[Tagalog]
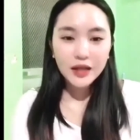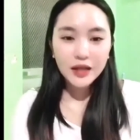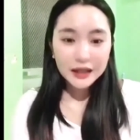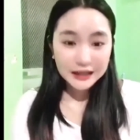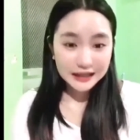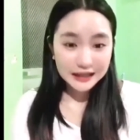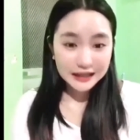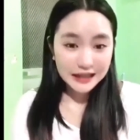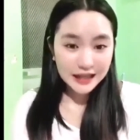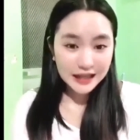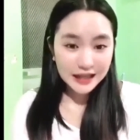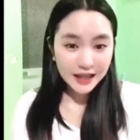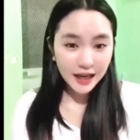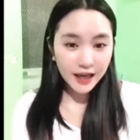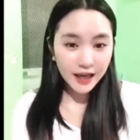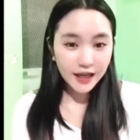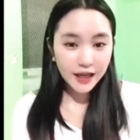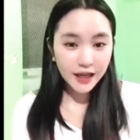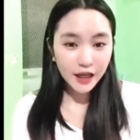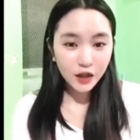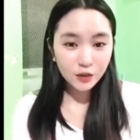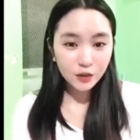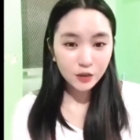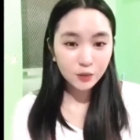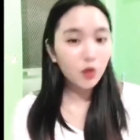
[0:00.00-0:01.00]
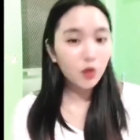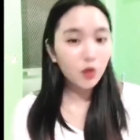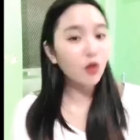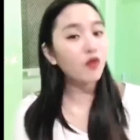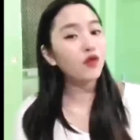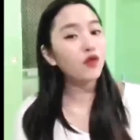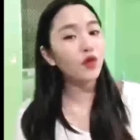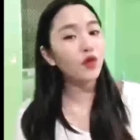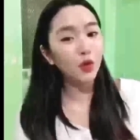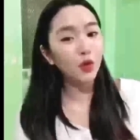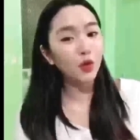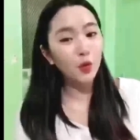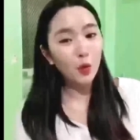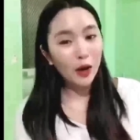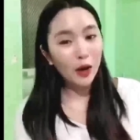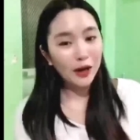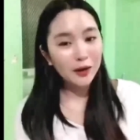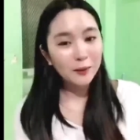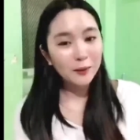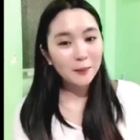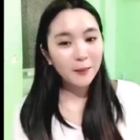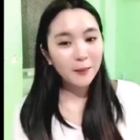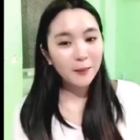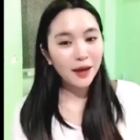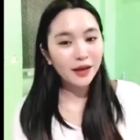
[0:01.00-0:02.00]
tea na iniinom ko for one
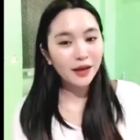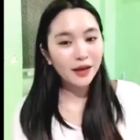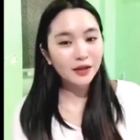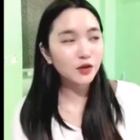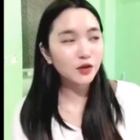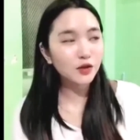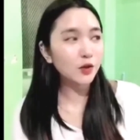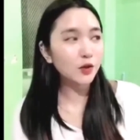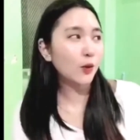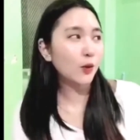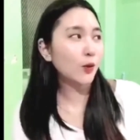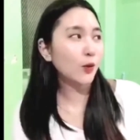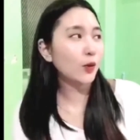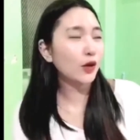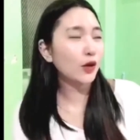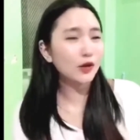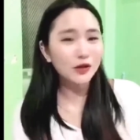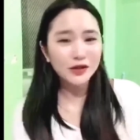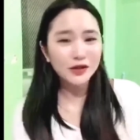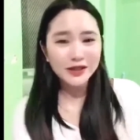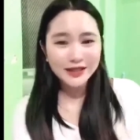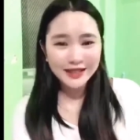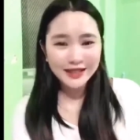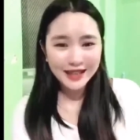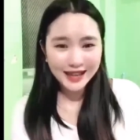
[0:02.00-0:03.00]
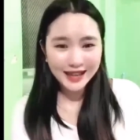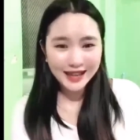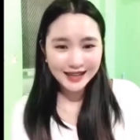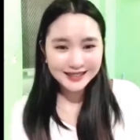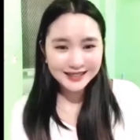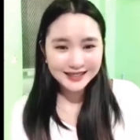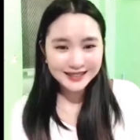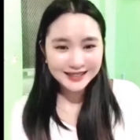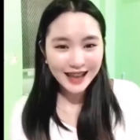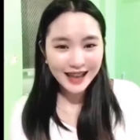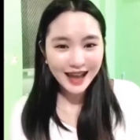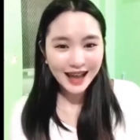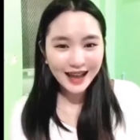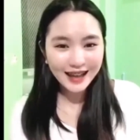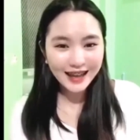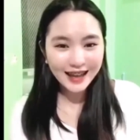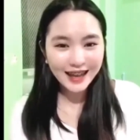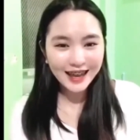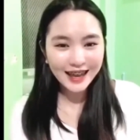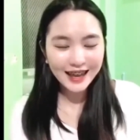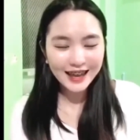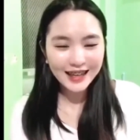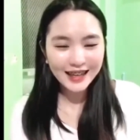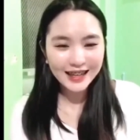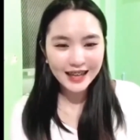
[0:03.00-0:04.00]
month. So, kung ano nangyari sa
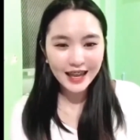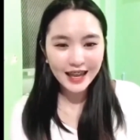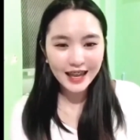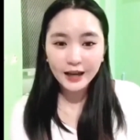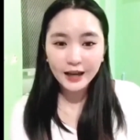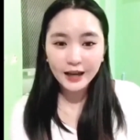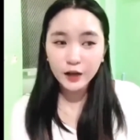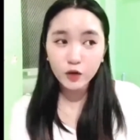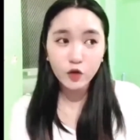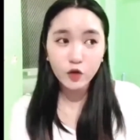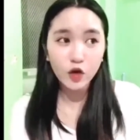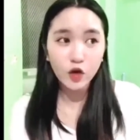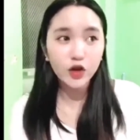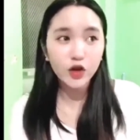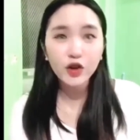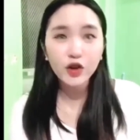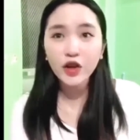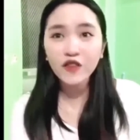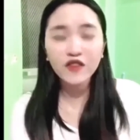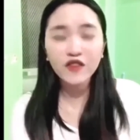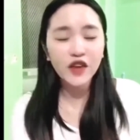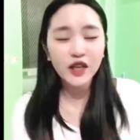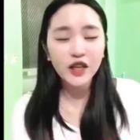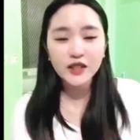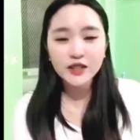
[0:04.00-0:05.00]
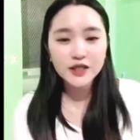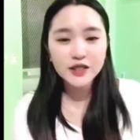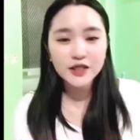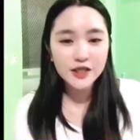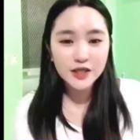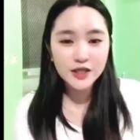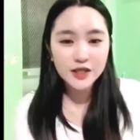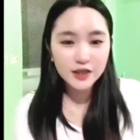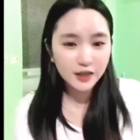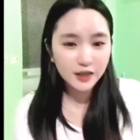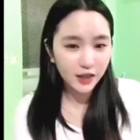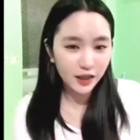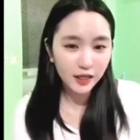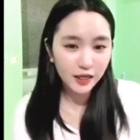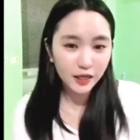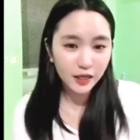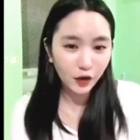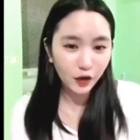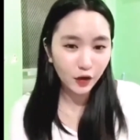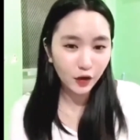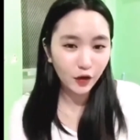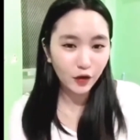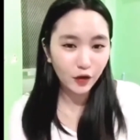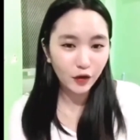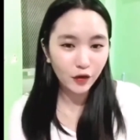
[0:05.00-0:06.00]
akin and kung ano effect sa skin
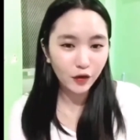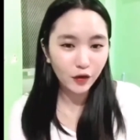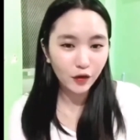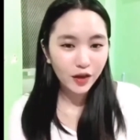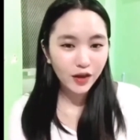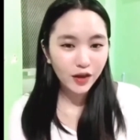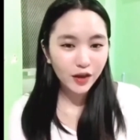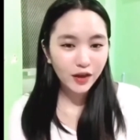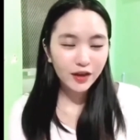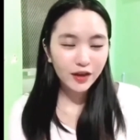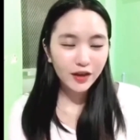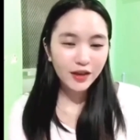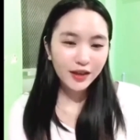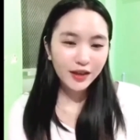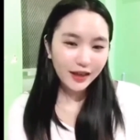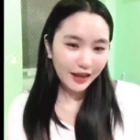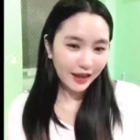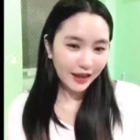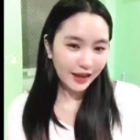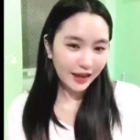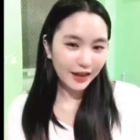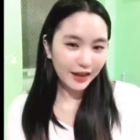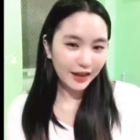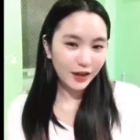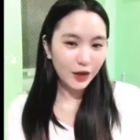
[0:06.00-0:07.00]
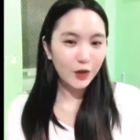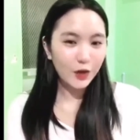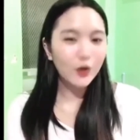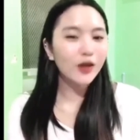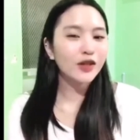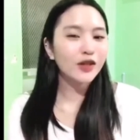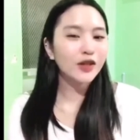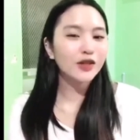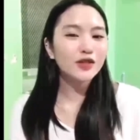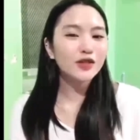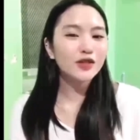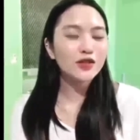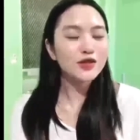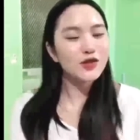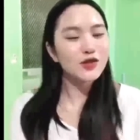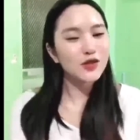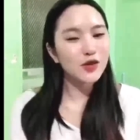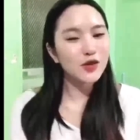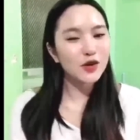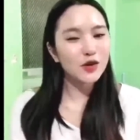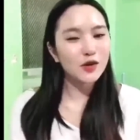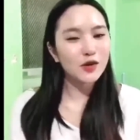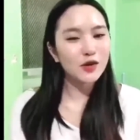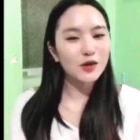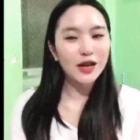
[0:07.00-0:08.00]
ko. And yon. So,
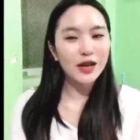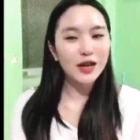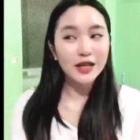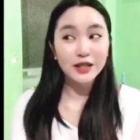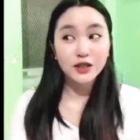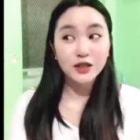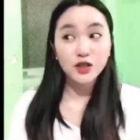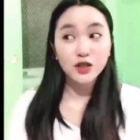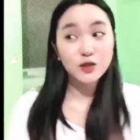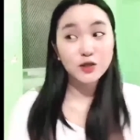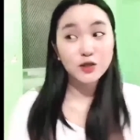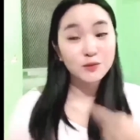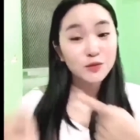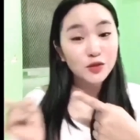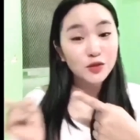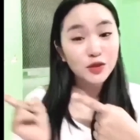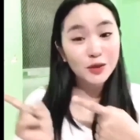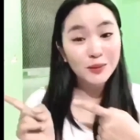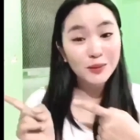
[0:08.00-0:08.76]
let's jump to the